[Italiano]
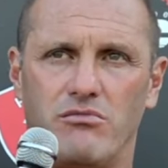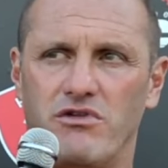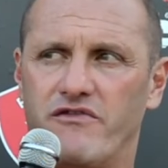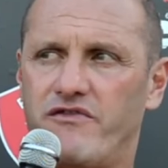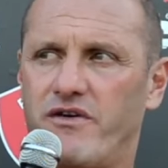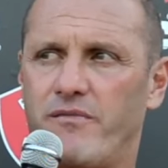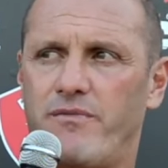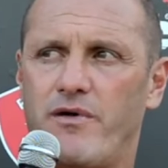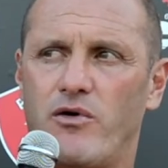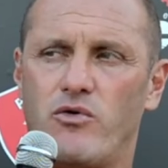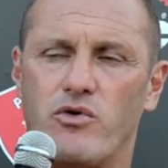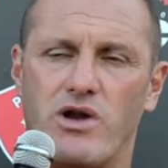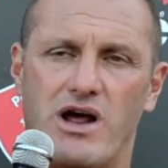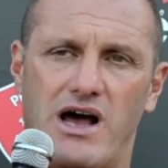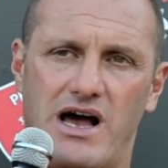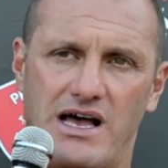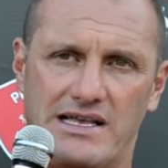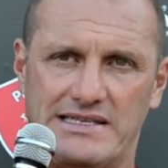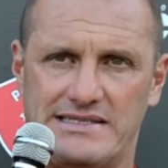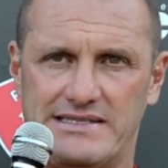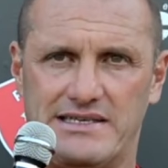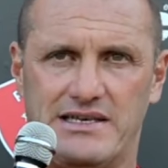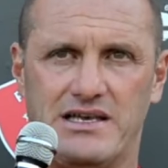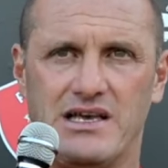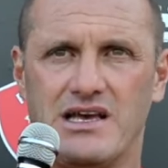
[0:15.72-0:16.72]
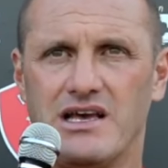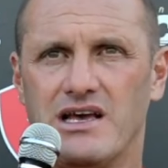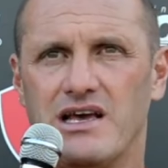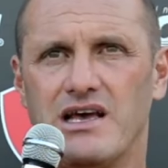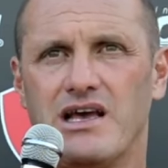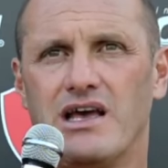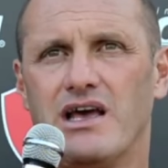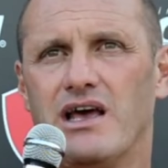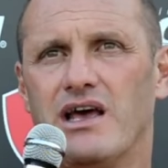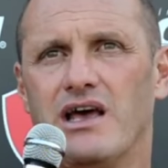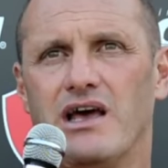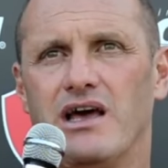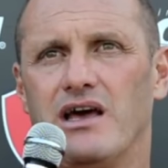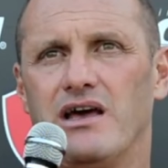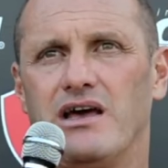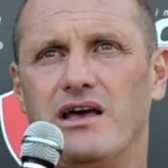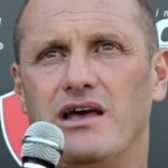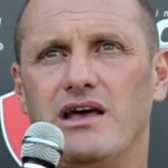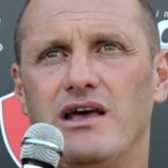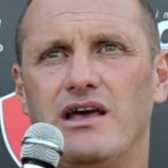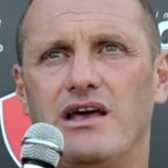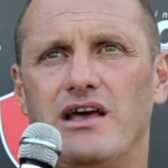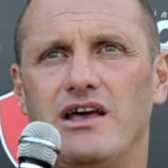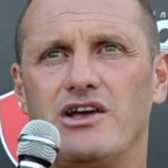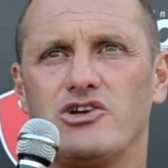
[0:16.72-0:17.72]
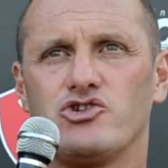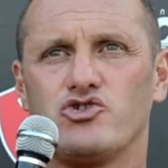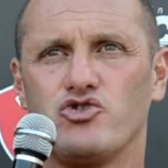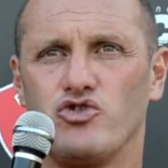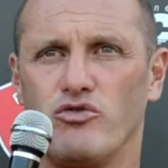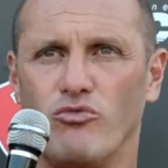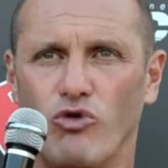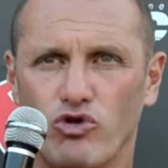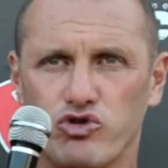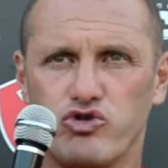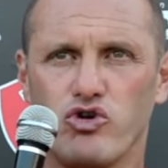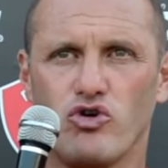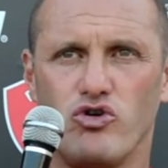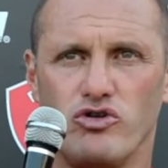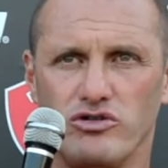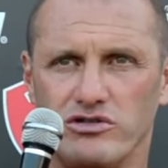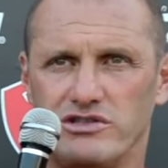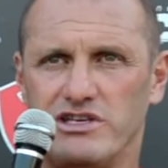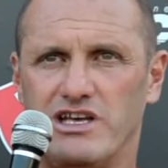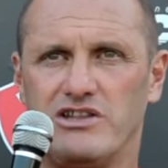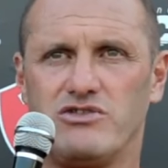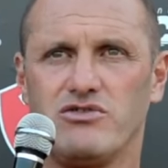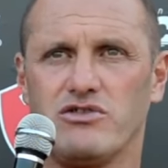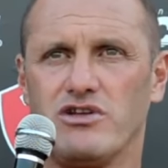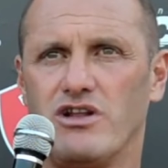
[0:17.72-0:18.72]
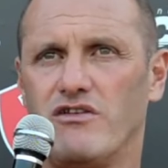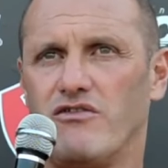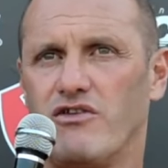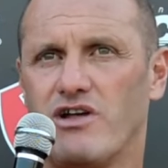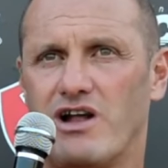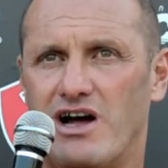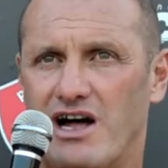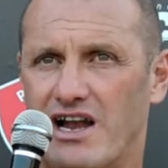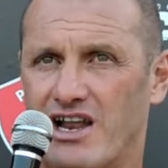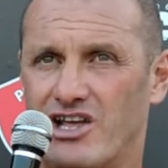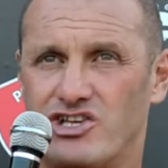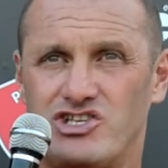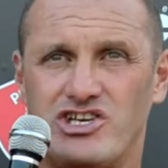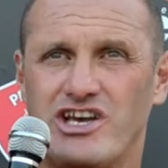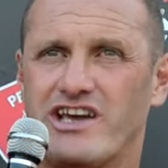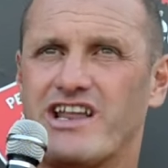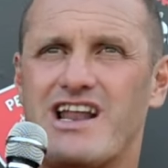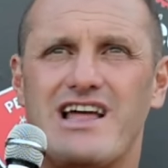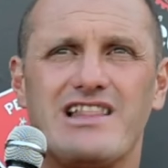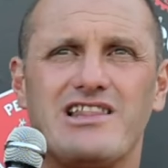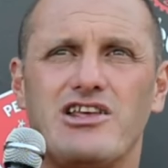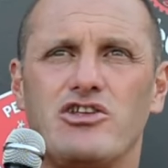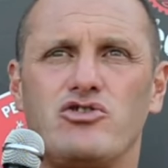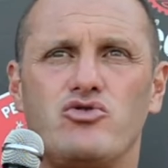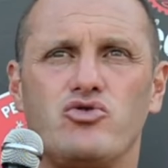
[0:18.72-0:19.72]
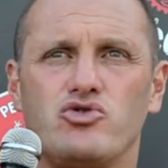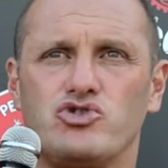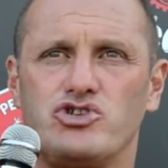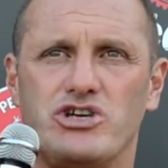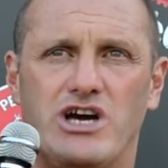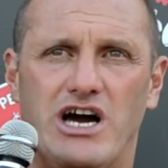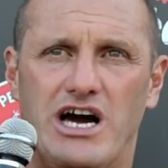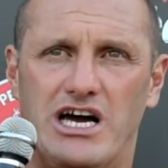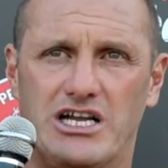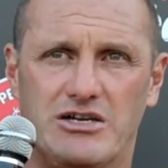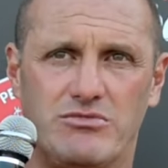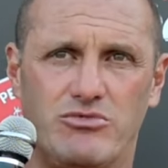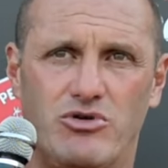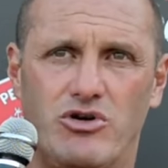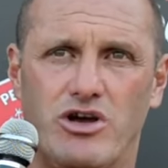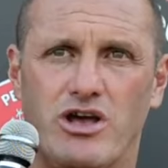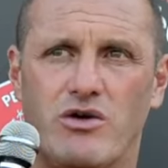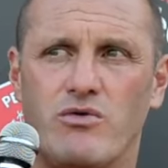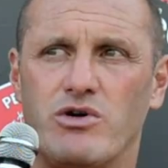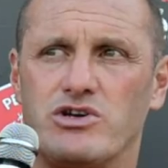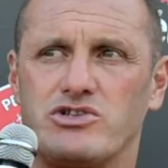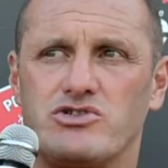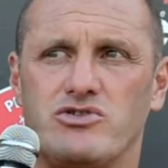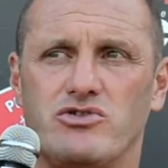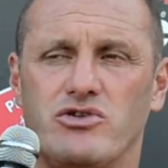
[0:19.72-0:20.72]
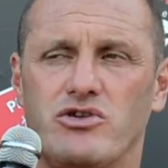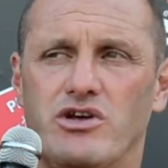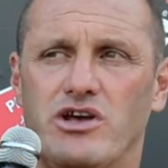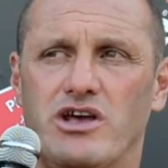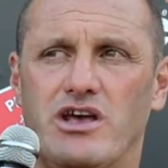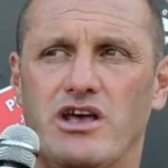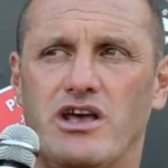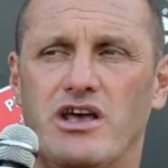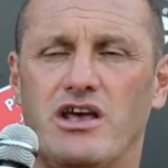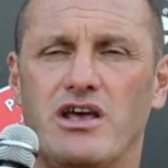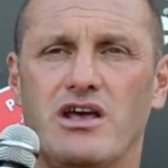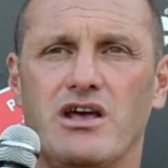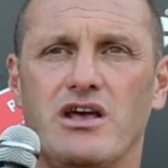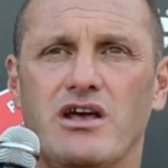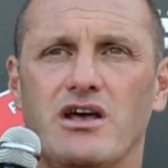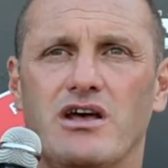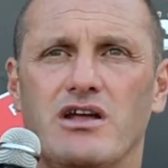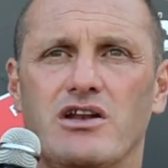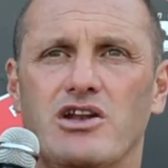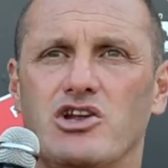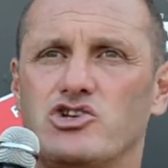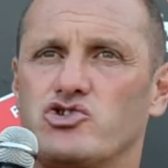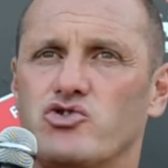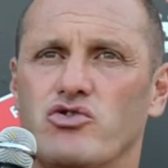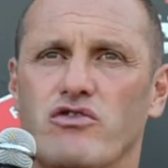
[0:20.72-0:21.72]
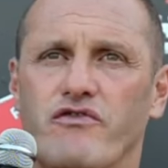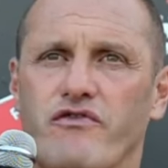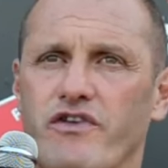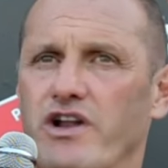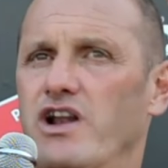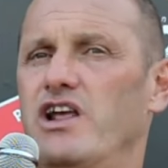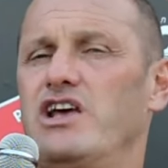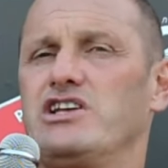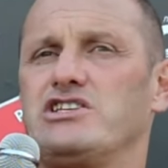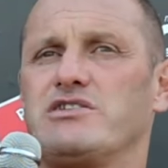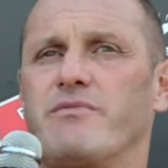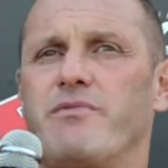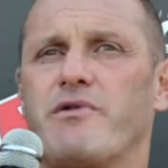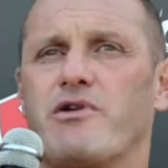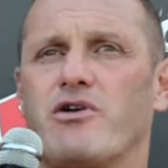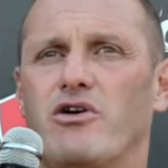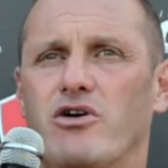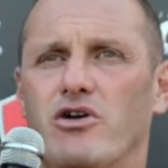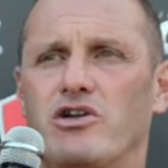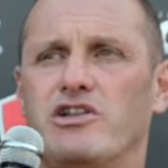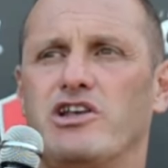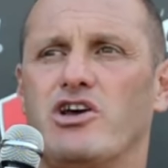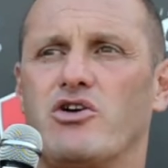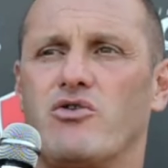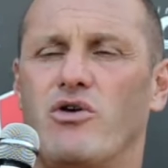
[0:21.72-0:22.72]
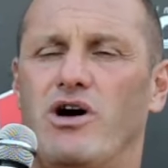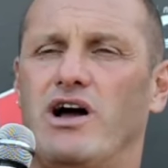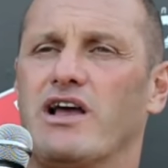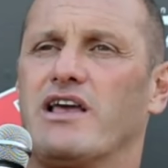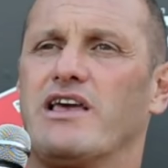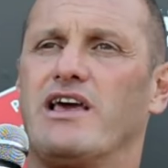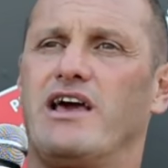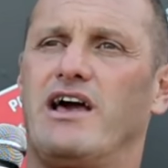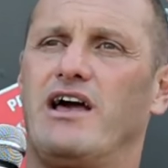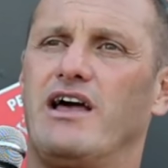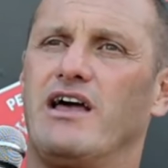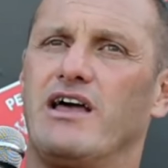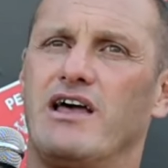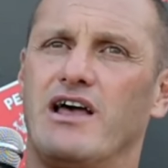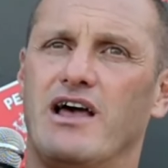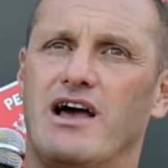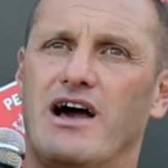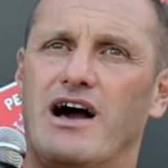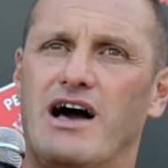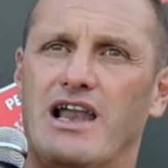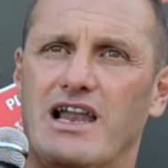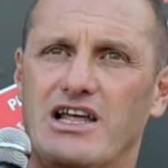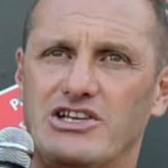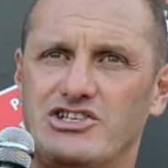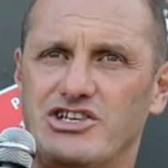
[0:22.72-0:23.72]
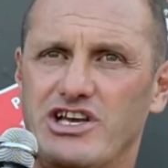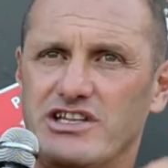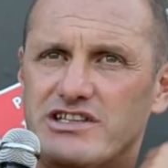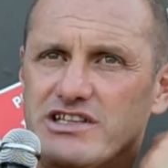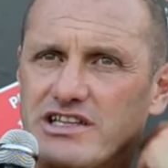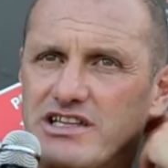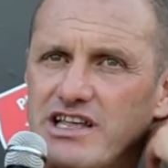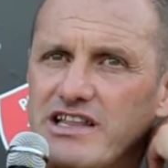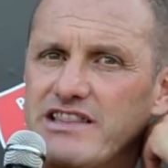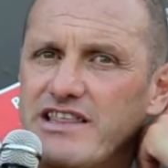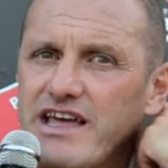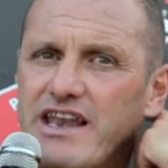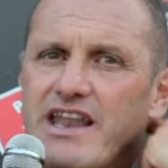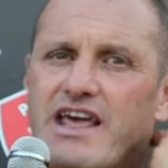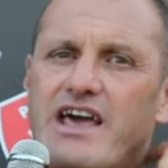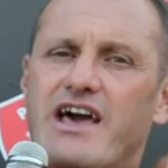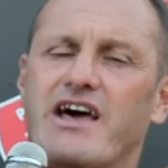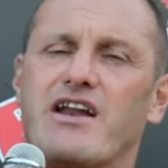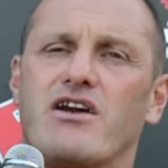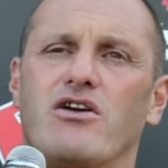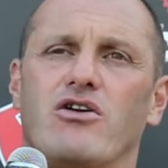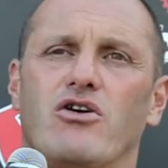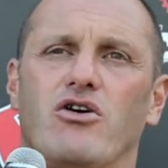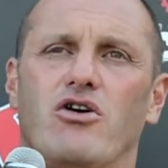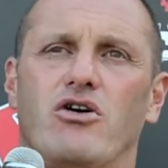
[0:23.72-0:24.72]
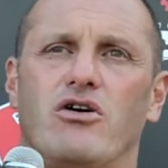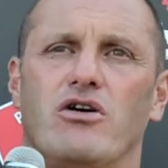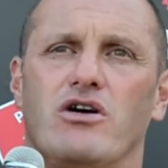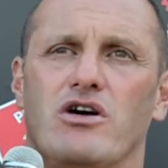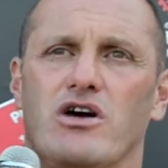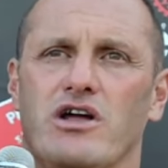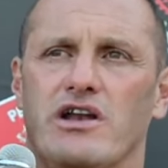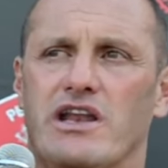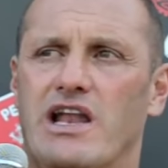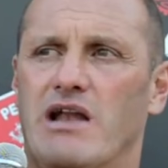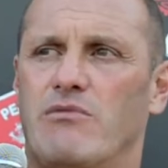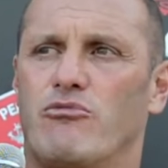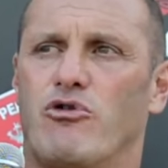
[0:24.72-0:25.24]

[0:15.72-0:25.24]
mi fa paura, anzi eh, sono molto contento di lavorare, c'è grande entusiasmo e questo ne, ne, sono felice, però dico anche alla gente di tenerlo nei